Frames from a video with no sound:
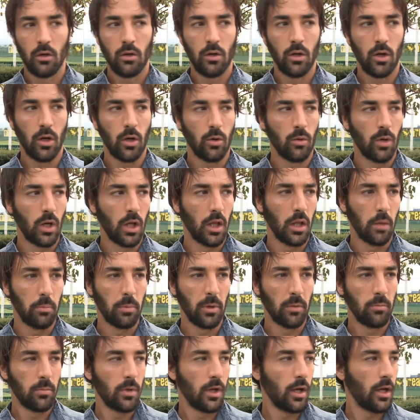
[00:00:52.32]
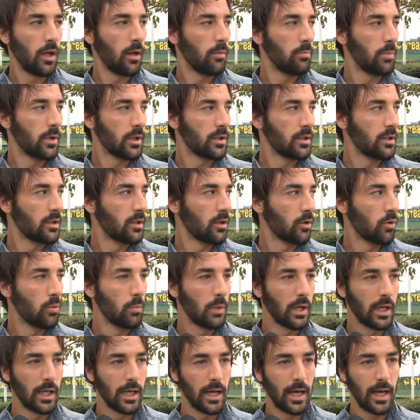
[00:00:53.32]
No, guarda, per me è una partita
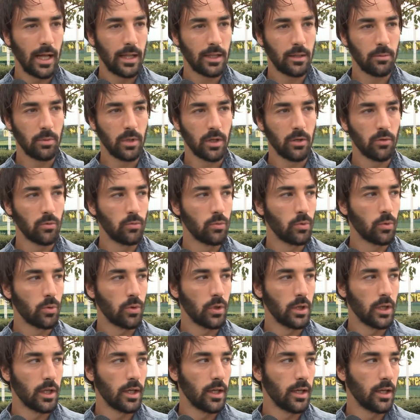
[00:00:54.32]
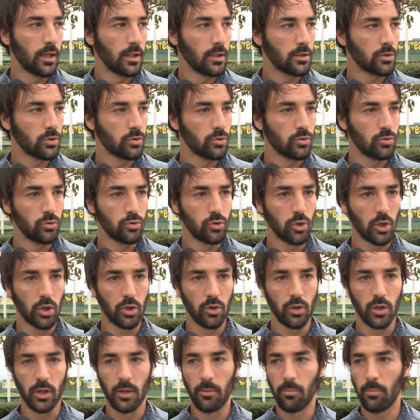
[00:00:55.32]
come le altre, perché comunque adesso sono un
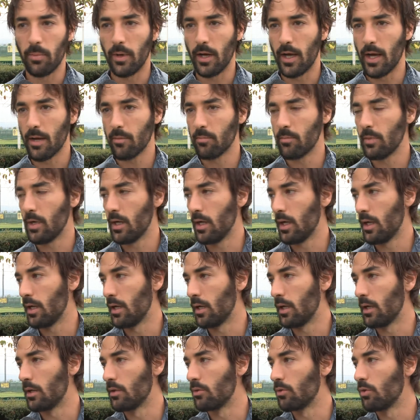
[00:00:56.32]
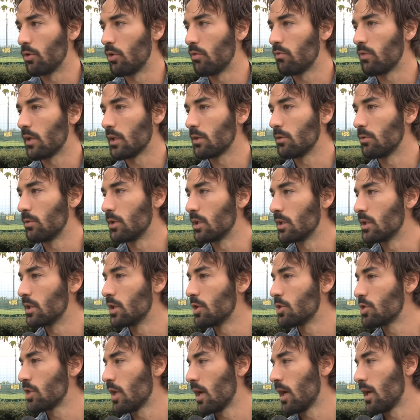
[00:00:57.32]
giocatore del Parma, eh, non ho fatto lì
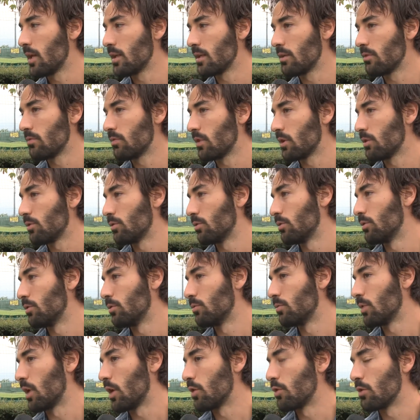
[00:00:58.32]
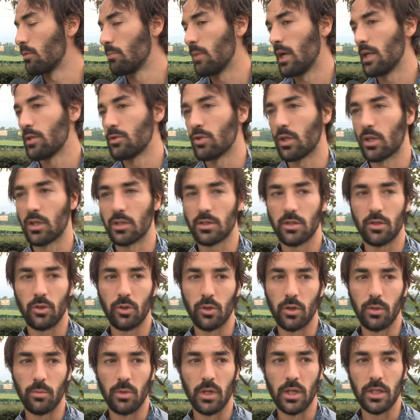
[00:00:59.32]
dieci anni, ho fatto un anno e mezzo, anche se ho
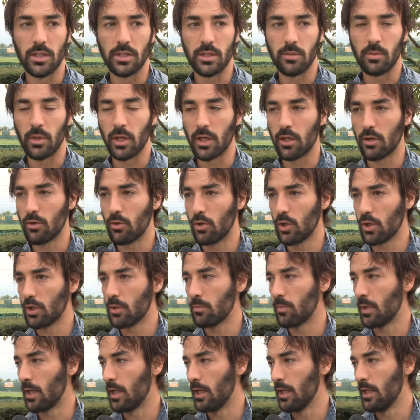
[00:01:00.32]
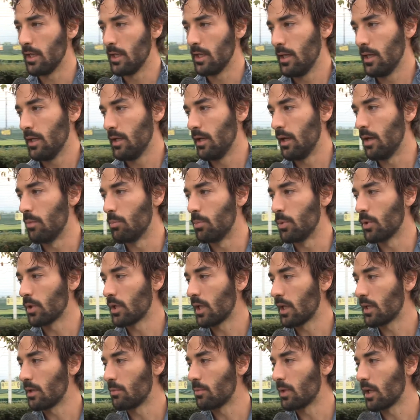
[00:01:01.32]
dei bellissimi ricordi, ma è
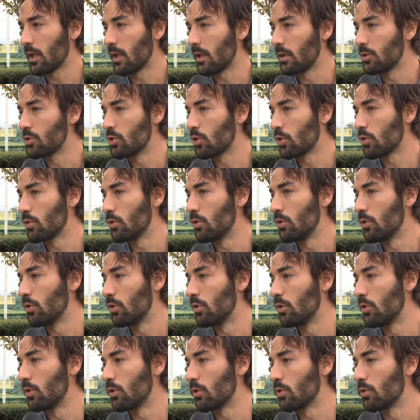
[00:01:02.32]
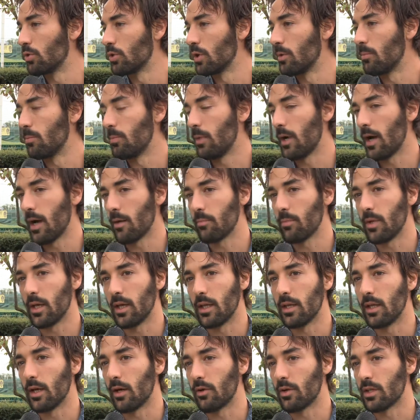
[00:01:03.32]
importante perché gioco con il Parma
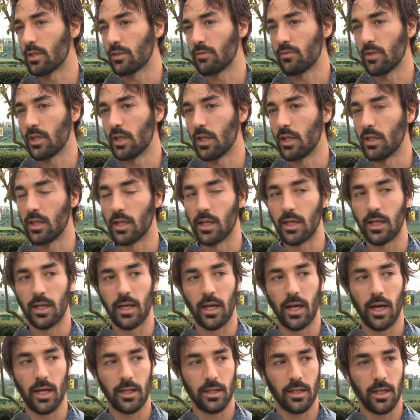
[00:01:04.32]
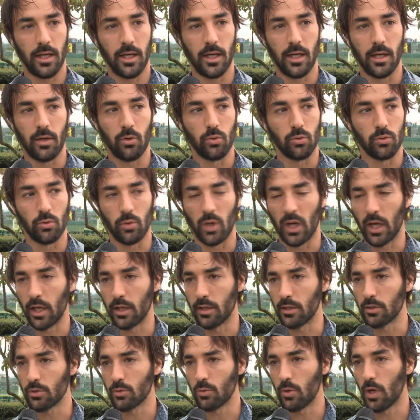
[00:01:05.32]
ed era una sfida delicata e contro una
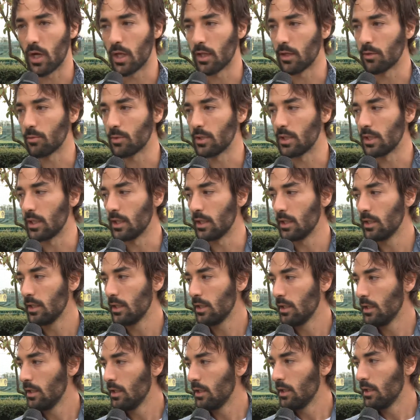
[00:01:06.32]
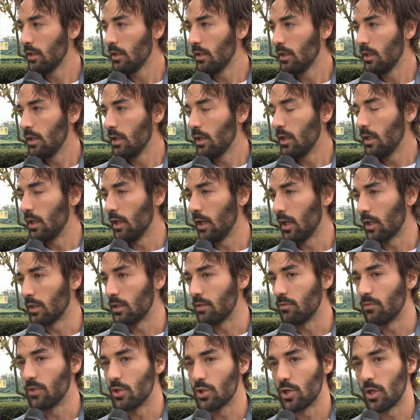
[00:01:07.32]
grande squadra, quindi era
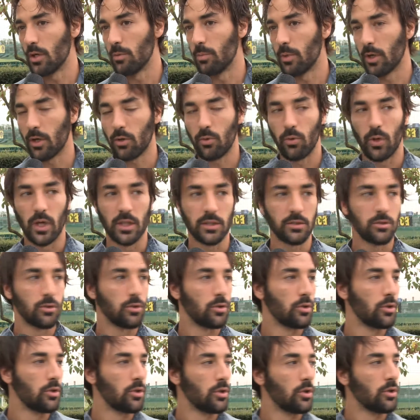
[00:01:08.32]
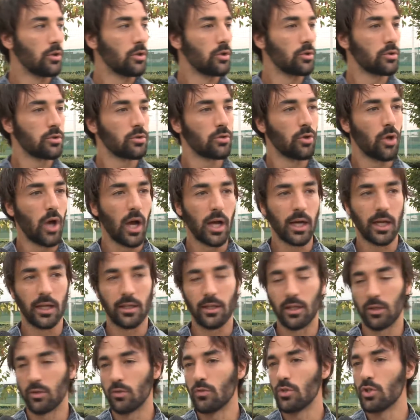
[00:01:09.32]
difficile per questo. Sono anche
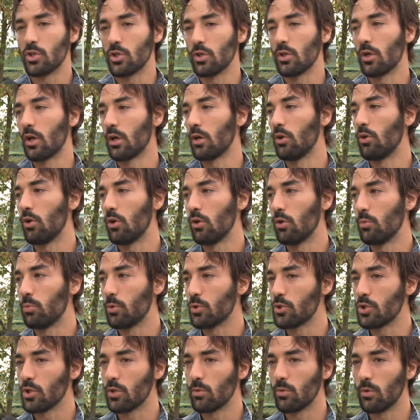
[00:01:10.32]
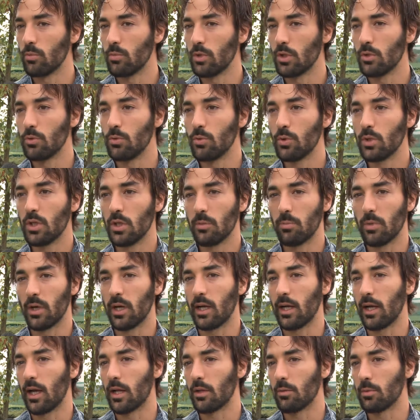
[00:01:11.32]
andato vicino al gol dopo cinque minuti,
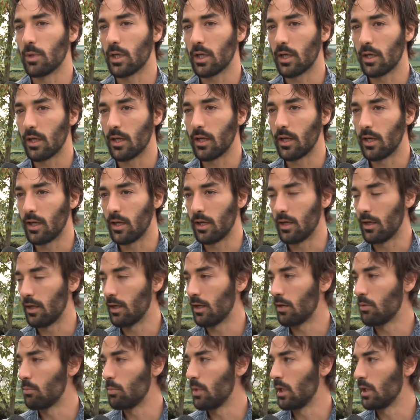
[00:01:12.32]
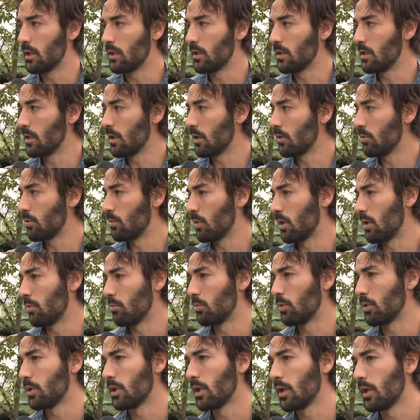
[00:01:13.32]
peccato perché era un bel tiro, ma il
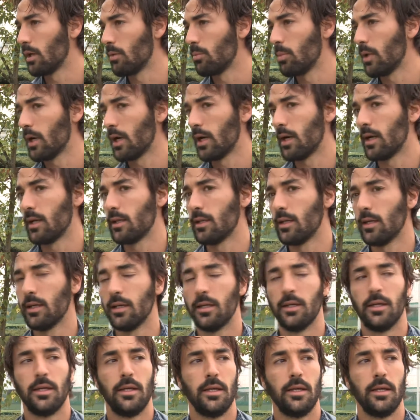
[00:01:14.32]
portiere era parata.